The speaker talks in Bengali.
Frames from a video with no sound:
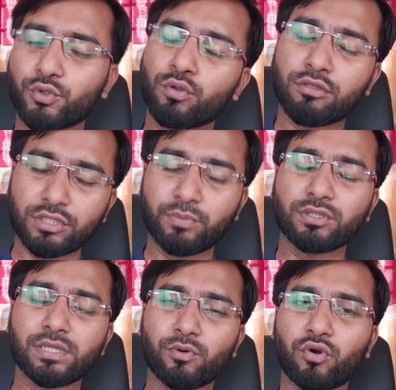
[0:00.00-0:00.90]
সুস্থ
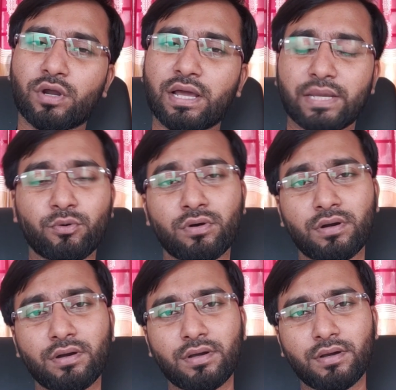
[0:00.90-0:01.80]
জীবনযাপন করা এবং
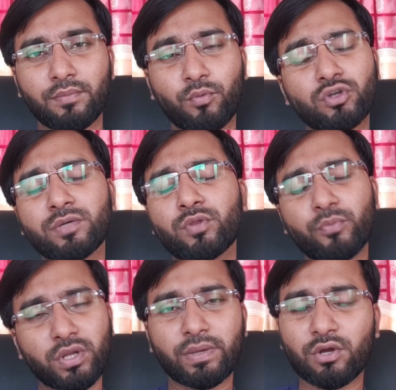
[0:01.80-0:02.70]
পর্যাপ্ত
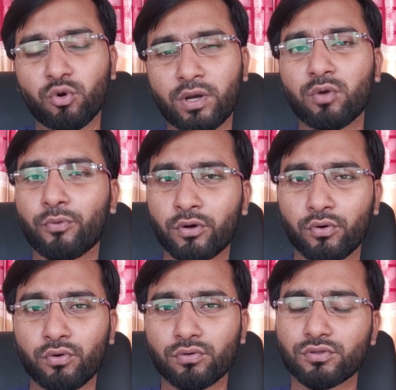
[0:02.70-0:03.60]
পরিমাণে ঘুমানো
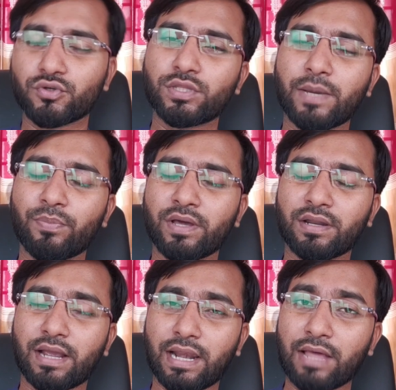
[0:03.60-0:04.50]
পরও যদি আপনার
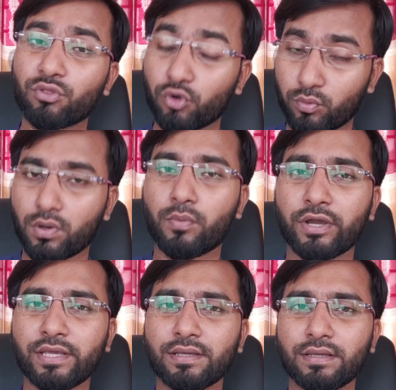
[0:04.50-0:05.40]
ক্লান্ত অনুভব হয়